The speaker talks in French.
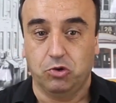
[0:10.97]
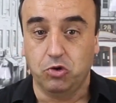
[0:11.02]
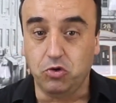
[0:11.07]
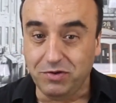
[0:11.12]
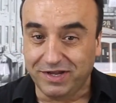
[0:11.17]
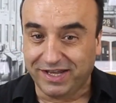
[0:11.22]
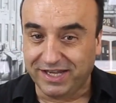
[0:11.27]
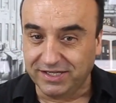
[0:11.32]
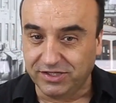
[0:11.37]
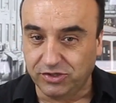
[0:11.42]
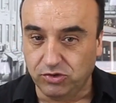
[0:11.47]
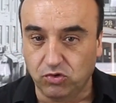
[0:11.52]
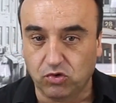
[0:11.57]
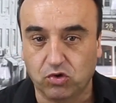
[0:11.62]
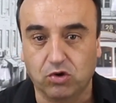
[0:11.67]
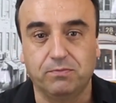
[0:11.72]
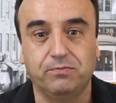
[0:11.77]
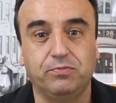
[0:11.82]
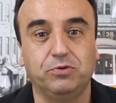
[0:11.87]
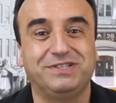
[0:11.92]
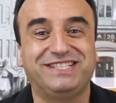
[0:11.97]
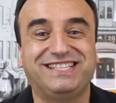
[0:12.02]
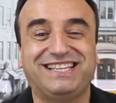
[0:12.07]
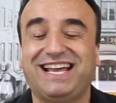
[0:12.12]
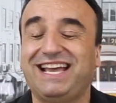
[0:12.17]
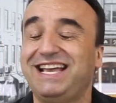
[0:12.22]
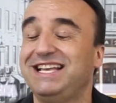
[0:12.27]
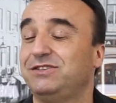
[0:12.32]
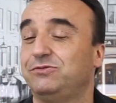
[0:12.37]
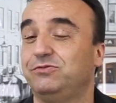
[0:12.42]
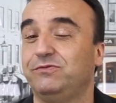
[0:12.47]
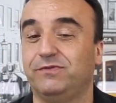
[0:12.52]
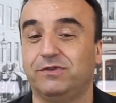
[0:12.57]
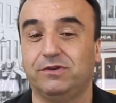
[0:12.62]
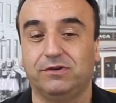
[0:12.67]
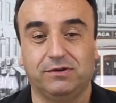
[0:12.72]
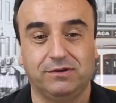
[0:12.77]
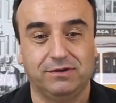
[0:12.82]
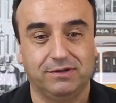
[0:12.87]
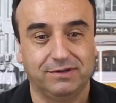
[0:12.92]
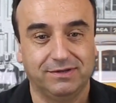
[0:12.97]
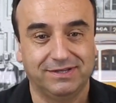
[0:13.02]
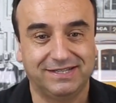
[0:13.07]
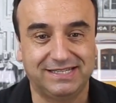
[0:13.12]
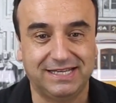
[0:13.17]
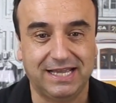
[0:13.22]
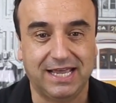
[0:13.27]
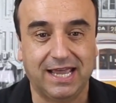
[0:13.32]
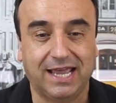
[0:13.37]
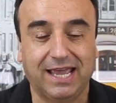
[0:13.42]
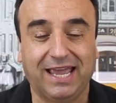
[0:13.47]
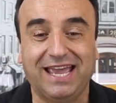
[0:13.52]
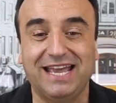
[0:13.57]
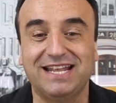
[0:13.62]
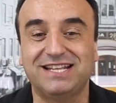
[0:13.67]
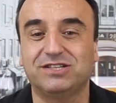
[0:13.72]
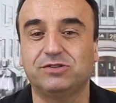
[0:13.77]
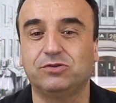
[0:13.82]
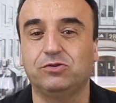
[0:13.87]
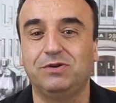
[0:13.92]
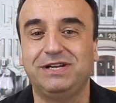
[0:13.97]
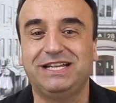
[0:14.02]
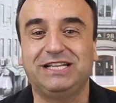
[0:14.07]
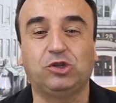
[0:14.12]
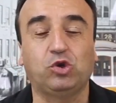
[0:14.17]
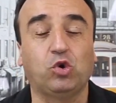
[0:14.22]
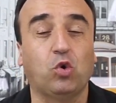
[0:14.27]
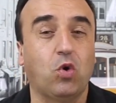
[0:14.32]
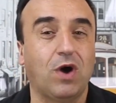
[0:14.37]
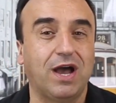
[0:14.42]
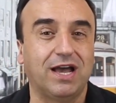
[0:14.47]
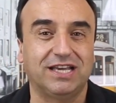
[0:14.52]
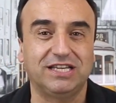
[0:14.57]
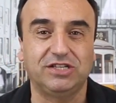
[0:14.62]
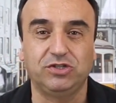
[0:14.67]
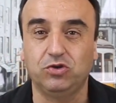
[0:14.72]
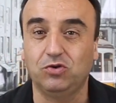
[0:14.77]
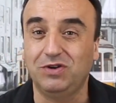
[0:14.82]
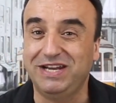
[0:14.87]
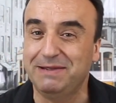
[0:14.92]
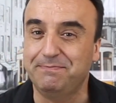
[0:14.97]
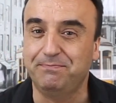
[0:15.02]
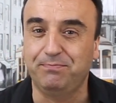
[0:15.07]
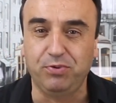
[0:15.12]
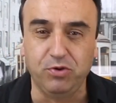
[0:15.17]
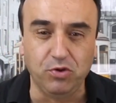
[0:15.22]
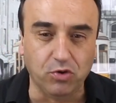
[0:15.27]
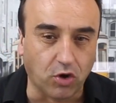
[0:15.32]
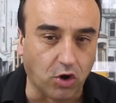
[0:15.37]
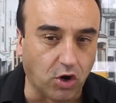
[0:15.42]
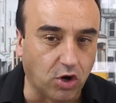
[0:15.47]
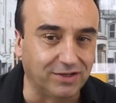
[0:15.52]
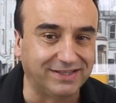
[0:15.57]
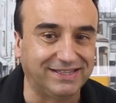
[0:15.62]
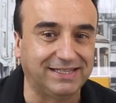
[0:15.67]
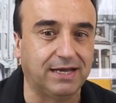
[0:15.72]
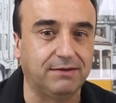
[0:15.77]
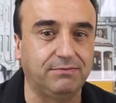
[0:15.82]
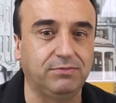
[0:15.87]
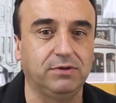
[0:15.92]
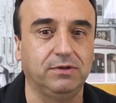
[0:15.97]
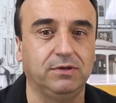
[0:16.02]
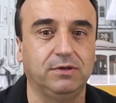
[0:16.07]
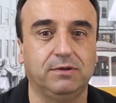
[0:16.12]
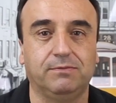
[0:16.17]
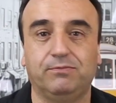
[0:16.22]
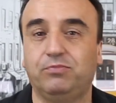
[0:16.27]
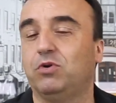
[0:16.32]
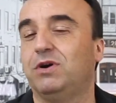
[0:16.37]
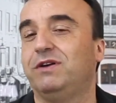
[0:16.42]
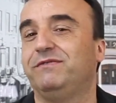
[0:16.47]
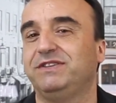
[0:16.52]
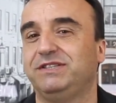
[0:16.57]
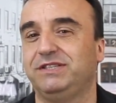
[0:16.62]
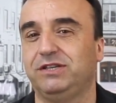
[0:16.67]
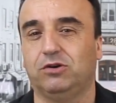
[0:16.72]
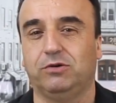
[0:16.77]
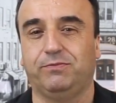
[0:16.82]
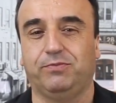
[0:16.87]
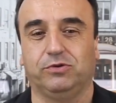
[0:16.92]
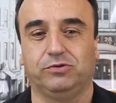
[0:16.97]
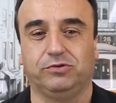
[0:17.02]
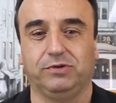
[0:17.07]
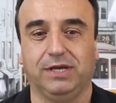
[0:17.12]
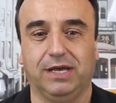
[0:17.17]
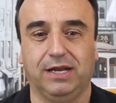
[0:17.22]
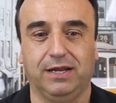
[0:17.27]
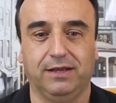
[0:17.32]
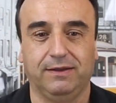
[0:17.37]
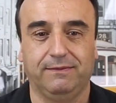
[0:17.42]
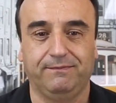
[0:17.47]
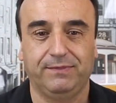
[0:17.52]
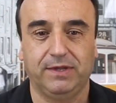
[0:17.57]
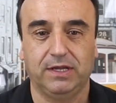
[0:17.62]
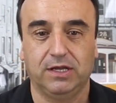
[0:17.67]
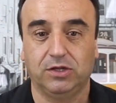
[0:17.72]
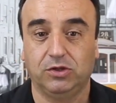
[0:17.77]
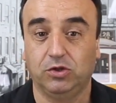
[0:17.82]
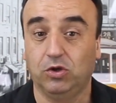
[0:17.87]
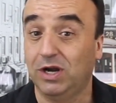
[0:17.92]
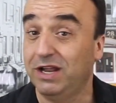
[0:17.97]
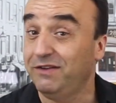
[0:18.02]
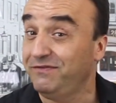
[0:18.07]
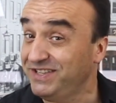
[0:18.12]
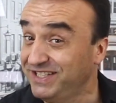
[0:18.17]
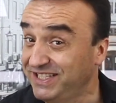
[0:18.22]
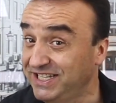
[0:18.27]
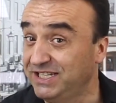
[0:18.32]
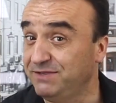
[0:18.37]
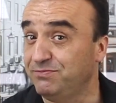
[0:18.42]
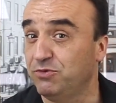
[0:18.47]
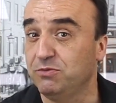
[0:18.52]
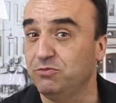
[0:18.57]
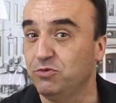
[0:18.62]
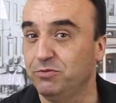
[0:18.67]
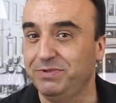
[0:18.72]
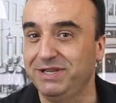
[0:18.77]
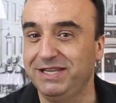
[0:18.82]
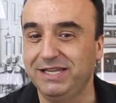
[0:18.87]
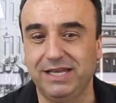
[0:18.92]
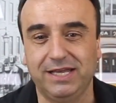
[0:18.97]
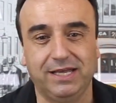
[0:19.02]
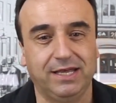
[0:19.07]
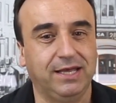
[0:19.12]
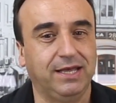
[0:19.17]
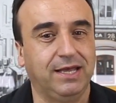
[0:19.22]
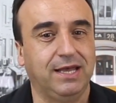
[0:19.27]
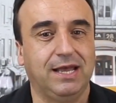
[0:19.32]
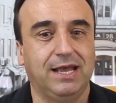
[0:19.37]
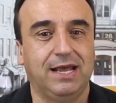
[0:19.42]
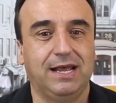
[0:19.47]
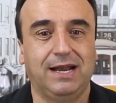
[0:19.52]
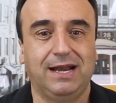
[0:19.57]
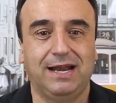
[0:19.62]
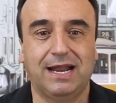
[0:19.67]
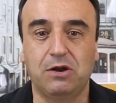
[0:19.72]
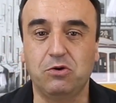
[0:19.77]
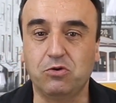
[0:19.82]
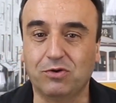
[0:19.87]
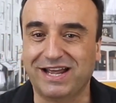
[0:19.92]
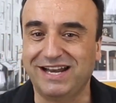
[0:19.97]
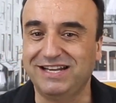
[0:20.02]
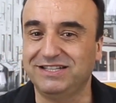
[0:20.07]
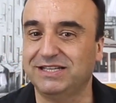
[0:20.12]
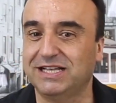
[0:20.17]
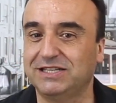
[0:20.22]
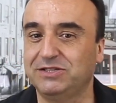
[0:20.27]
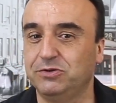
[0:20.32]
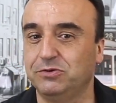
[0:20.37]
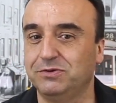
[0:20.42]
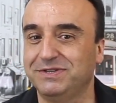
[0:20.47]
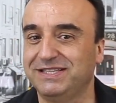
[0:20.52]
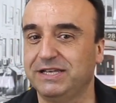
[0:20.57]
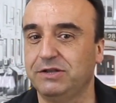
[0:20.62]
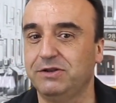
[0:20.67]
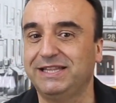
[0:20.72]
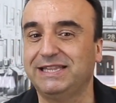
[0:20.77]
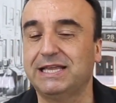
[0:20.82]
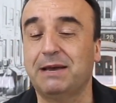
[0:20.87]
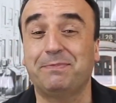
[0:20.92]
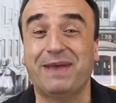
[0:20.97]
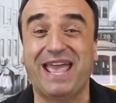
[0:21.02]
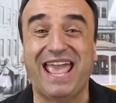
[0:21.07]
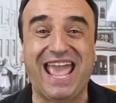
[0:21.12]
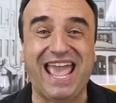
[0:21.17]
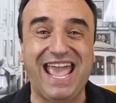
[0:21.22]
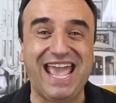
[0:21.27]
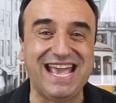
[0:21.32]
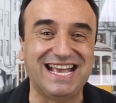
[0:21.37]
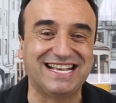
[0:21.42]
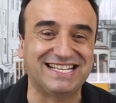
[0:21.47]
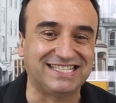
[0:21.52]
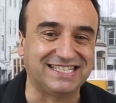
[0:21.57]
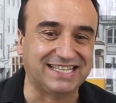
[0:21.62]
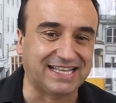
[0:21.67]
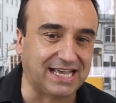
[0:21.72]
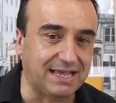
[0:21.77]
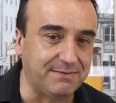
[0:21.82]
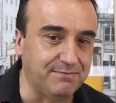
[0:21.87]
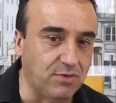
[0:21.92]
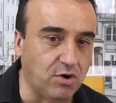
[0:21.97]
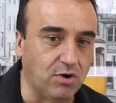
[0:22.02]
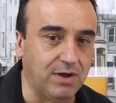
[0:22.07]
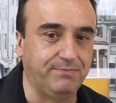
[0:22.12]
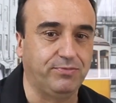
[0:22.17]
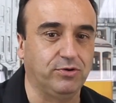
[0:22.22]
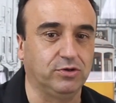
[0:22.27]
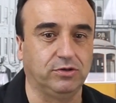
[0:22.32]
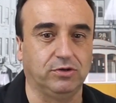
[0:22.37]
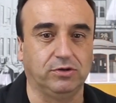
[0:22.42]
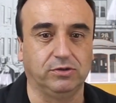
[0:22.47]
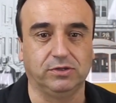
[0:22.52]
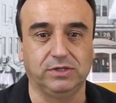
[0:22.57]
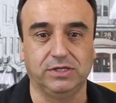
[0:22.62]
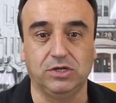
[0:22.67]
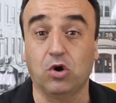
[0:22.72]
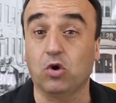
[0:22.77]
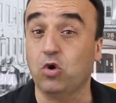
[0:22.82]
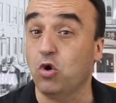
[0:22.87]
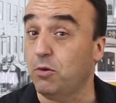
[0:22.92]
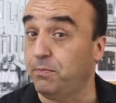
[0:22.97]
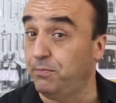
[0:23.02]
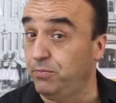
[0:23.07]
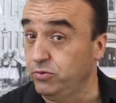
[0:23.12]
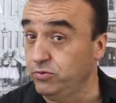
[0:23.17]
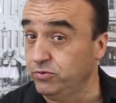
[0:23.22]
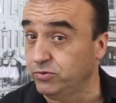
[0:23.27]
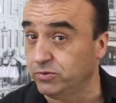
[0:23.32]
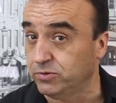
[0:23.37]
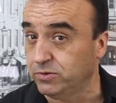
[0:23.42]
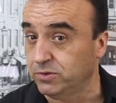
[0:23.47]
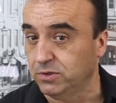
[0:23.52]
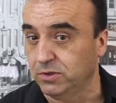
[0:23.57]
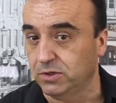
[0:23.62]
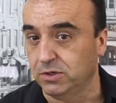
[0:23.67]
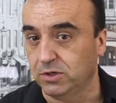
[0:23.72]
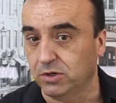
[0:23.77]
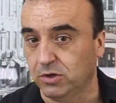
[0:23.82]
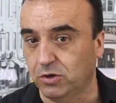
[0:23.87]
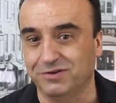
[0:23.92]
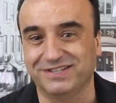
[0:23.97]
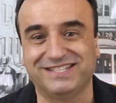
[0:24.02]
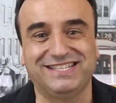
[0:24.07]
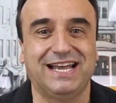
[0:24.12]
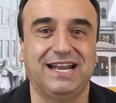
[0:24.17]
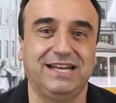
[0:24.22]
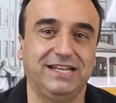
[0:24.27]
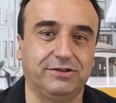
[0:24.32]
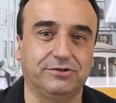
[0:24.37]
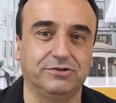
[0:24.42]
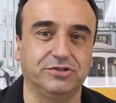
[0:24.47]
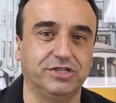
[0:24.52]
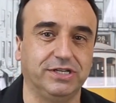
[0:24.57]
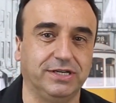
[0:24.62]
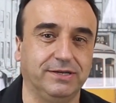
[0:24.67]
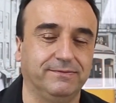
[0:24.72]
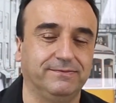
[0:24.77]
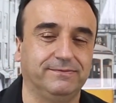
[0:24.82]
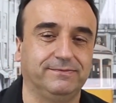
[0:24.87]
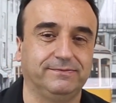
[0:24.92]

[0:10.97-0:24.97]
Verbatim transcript: Une question qu'on me pose très souvent, c'est quelles sont les trois régions les plus rentables pour investir au Portugal Dans l'investissement immobilier, la localisation c'est une étape extrêmement importante et encore plus quand c'est à l'étranger.